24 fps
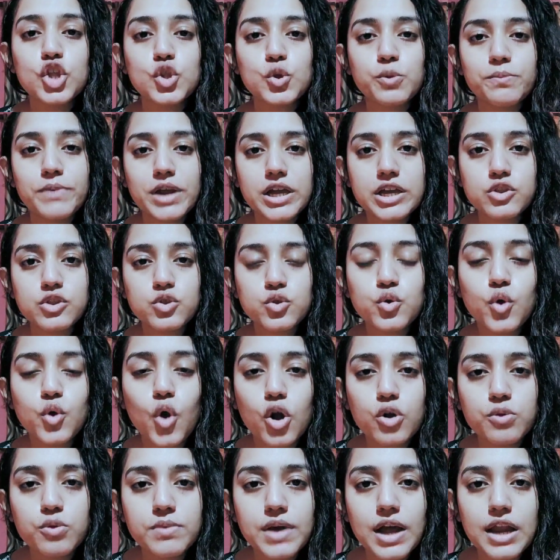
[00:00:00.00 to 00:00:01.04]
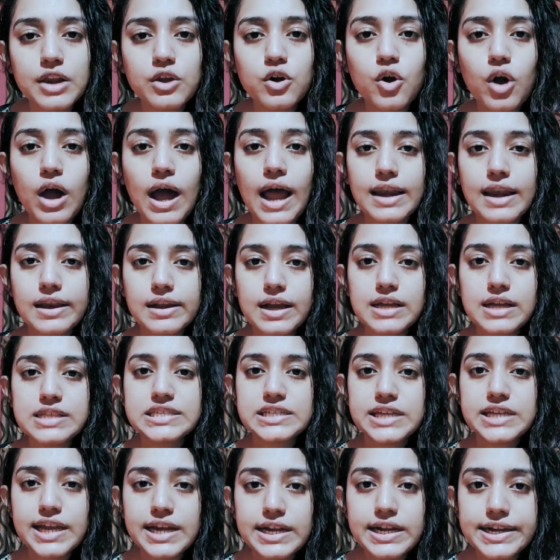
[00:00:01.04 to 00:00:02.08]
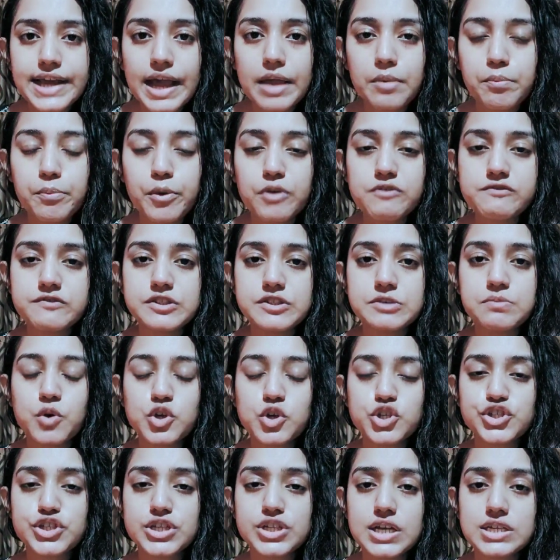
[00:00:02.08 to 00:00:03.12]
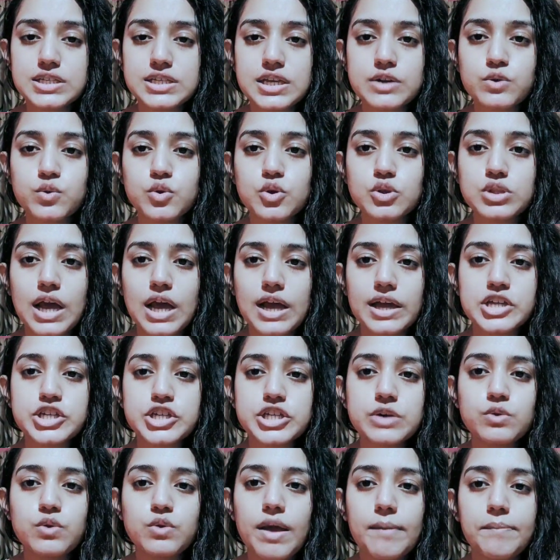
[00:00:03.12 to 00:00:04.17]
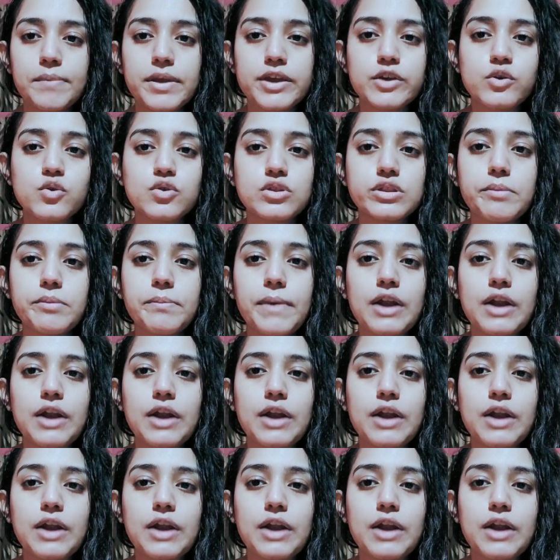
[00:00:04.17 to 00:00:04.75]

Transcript: তোমরা কিন্তু গরমকালেও হালকা জেল টাইপ অফ যে ময়শ্চারাইজারগুলো থাকে সেগুলো অ্যাপ্লাই করতে